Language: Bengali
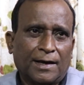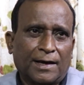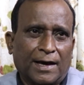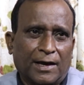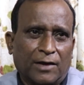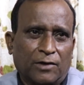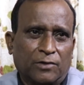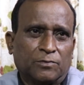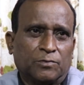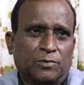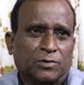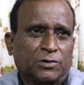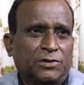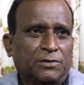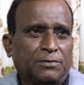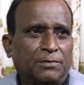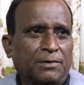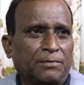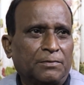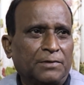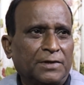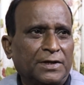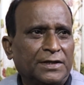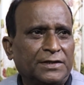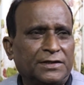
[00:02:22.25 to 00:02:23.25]
কারণ বলতে
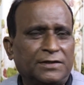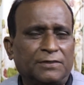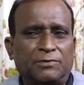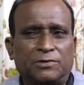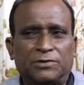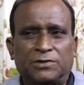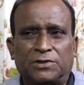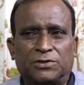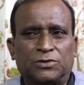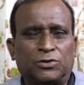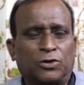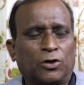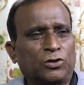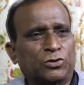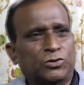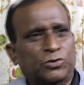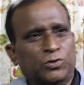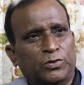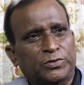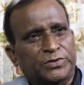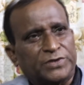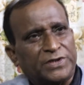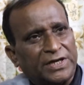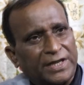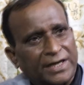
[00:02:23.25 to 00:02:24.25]
পারবো না ইতিমধ্যে
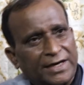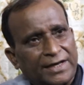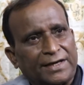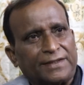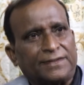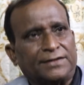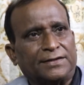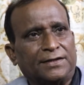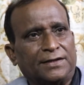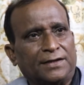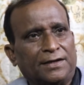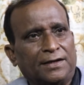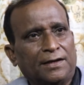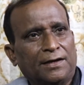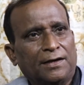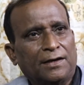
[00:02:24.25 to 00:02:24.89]
দর্শক জেনে গেছে